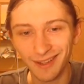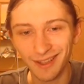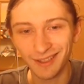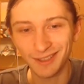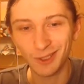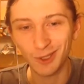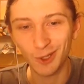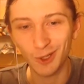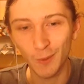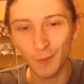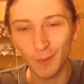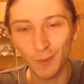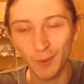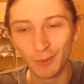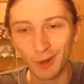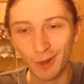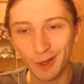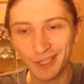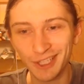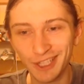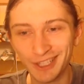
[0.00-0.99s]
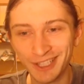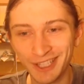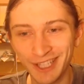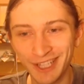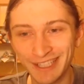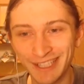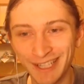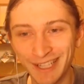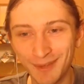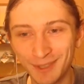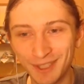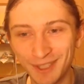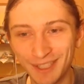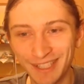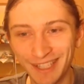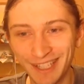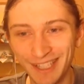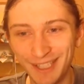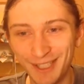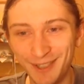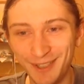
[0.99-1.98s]
A co, po mordzie trzaskam, że to
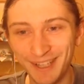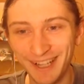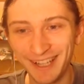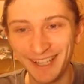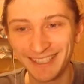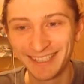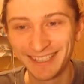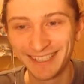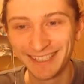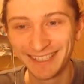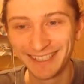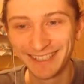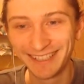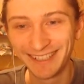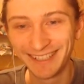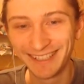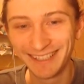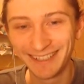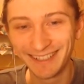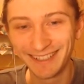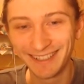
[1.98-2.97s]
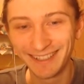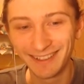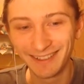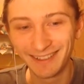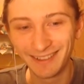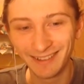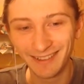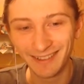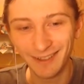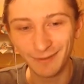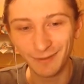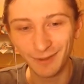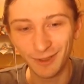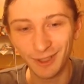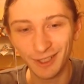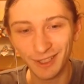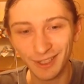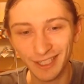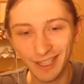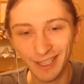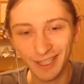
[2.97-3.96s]
taki dźwięk?
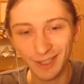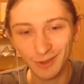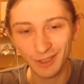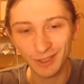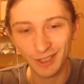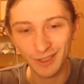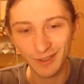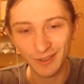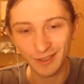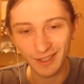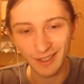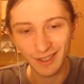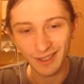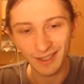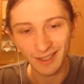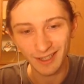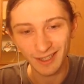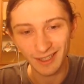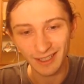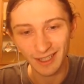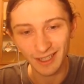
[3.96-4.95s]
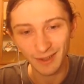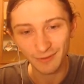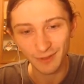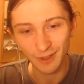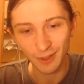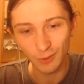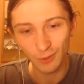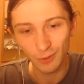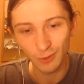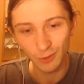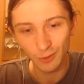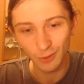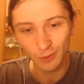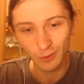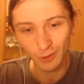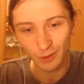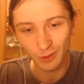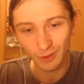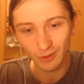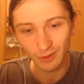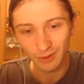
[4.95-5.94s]
Wygląda na to, że za,
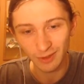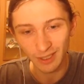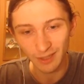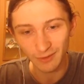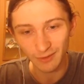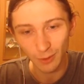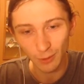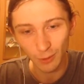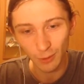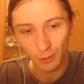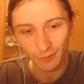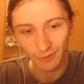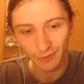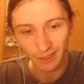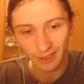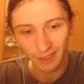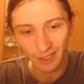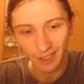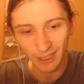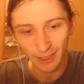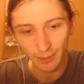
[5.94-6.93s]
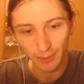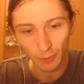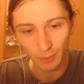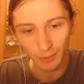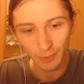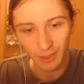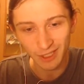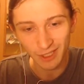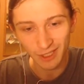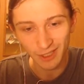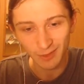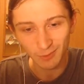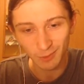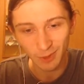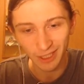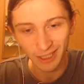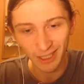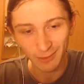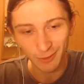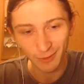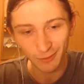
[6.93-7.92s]
figur, za figurą wetknięty był mieszek z
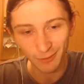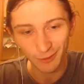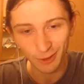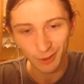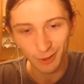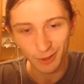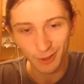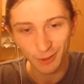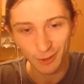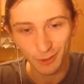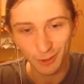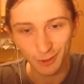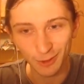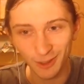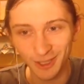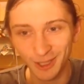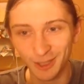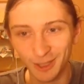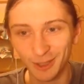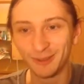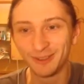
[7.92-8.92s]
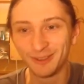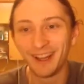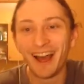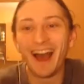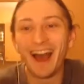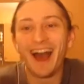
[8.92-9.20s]
monetami o wartości 100 solidów.